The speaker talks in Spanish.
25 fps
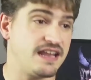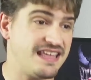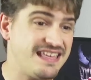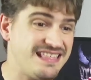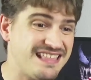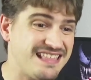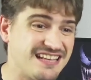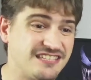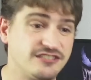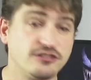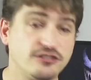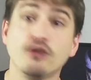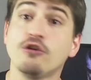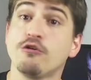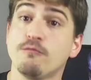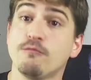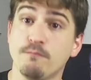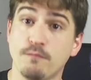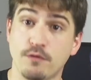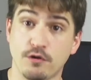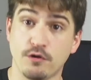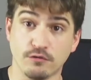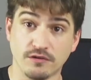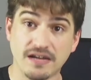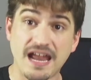y de stock
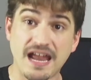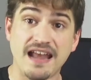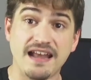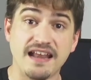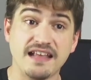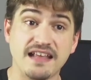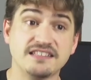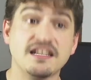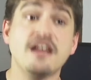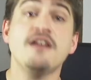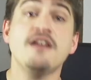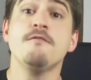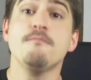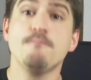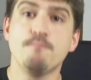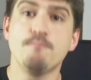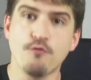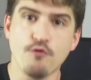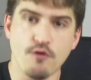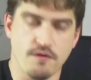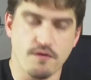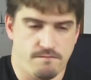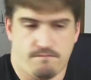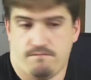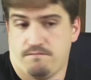brutales
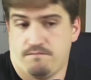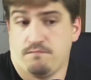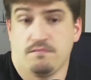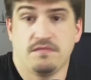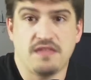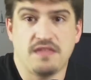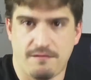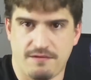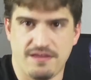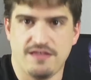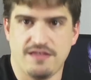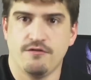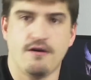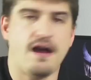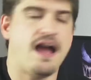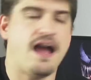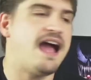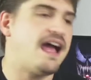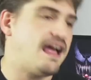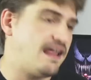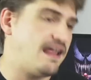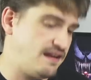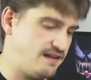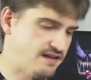pues, debido a,